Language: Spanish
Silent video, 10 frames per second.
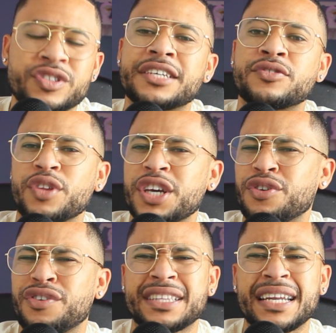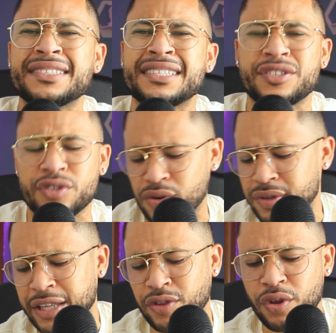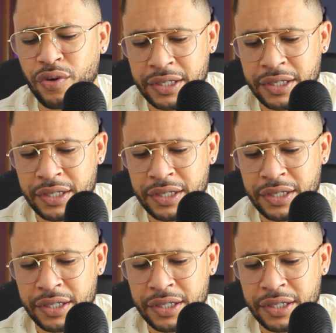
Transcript: de sonido, de transición, de todo